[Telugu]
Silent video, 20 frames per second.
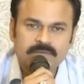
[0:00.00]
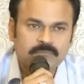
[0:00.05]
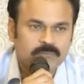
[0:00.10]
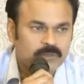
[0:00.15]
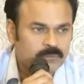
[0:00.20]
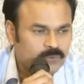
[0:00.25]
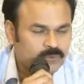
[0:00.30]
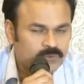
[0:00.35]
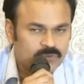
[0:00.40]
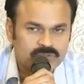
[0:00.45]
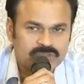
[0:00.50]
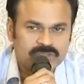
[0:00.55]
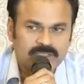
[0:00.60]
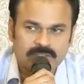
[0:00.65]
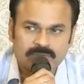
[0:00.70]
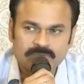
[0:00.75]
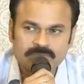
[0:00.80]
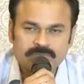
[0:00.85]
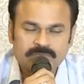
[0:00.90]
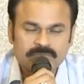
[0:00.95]
మీ ముందు
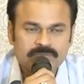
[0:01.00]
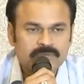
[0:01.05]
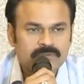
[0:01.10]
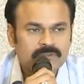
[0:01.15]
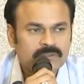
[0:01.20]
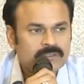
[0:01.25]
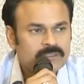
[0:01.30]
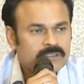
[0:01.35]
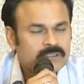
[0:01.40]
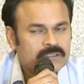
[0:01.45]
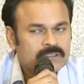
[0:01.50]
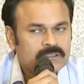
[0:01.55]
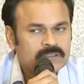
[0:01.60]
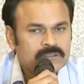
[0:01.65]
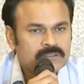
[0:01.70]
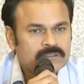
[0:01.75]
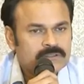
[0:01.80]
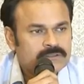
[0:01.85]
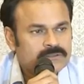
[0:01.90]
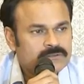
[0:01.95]
ఉంచారు
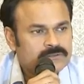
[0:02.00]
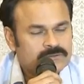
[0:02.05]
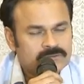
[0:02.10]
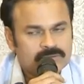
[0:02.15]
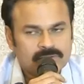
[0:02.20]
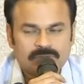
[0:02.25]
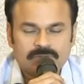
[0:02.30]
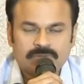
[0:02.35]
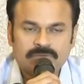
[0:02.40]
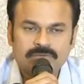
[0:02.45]
సో